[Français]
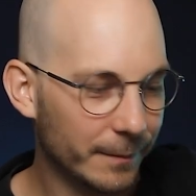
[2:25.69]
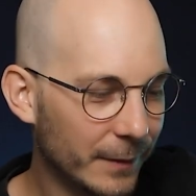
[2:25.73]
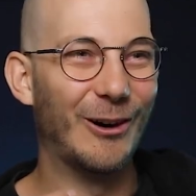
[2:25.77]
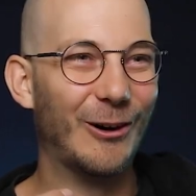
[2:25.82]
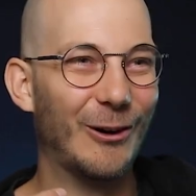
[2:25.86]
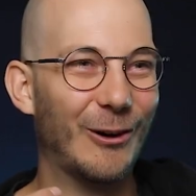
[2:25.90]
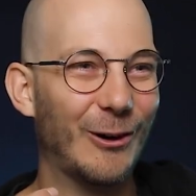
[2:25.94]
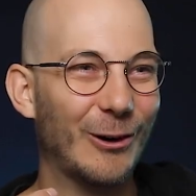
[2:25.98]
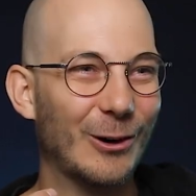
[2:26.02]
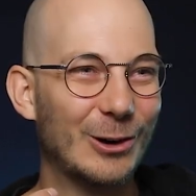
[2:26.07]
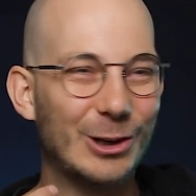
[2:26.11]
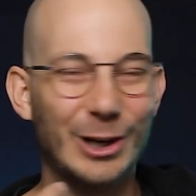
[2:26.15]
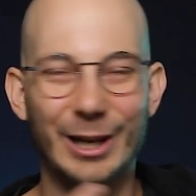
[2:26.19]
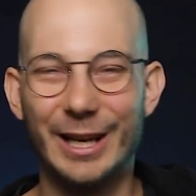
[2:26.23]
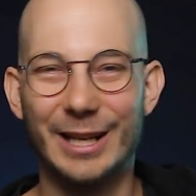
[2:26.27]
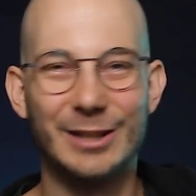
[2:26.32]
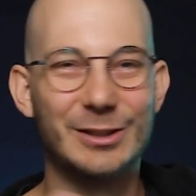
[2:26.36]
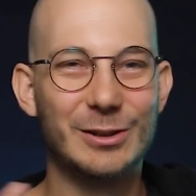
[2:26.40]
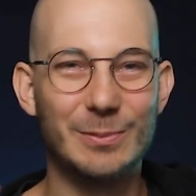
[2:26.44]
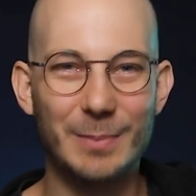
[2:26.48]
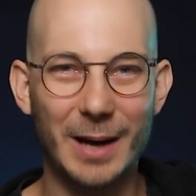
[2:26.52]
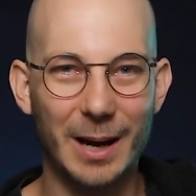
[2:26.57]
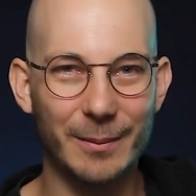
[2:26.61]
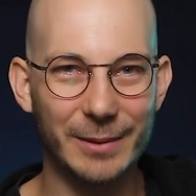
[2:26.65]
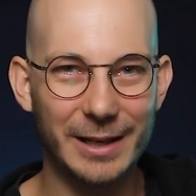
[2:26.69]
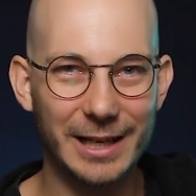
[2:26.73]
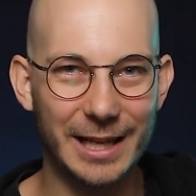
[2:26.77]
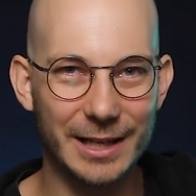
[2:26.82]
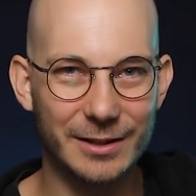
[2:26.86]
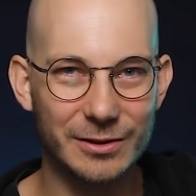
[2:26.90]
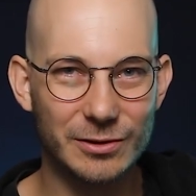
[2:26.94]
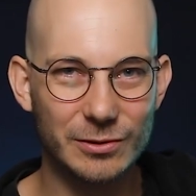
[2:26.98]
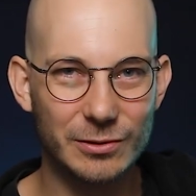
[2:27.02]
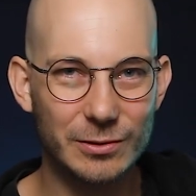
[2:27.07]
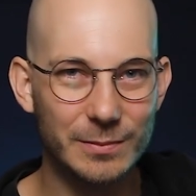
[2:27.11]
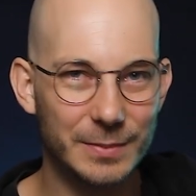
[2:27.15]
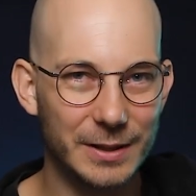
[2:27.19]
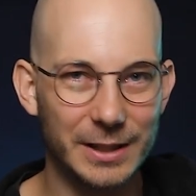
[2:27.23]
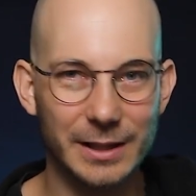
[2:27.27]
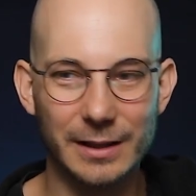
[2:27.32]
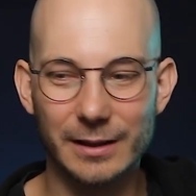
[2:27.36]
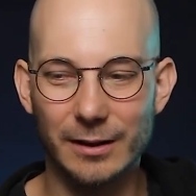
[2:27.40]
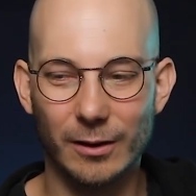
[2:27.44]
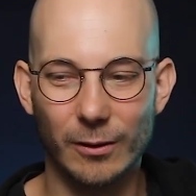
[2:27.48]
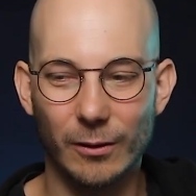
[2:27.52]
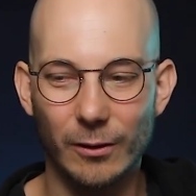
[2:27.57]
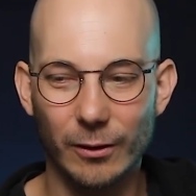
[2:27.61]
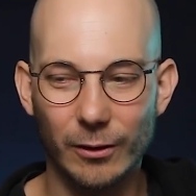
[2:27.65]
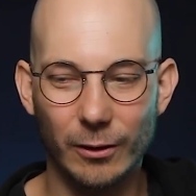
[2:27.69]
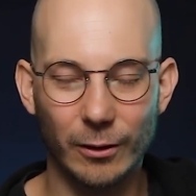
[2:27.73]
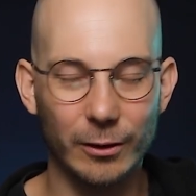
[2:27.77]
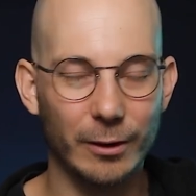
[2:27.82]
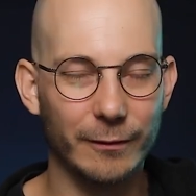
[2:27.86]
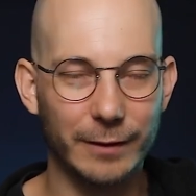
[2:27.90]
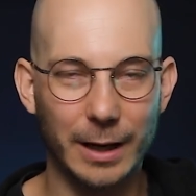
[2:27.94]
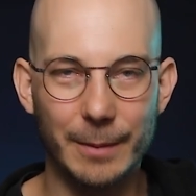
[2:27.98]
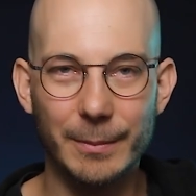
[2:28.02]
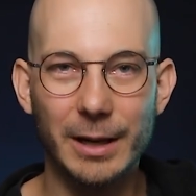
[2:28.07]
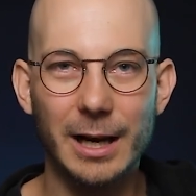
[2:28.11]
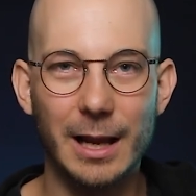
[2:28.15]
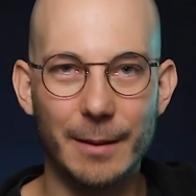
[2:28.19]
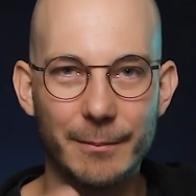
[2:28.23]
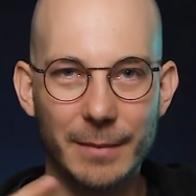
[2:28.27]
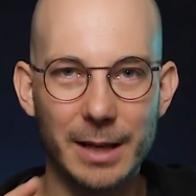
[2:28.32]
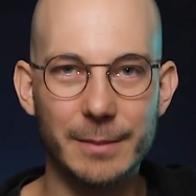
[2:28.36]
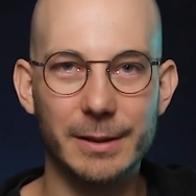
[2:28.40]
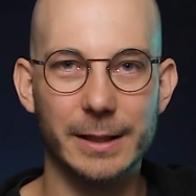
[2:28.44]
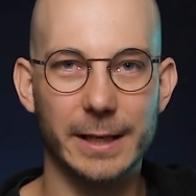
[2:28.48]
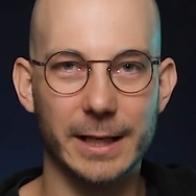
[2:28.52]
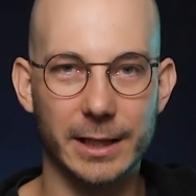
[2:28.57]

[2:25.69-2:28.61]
On connecte super bien là-dessus puis on, a vraiment la même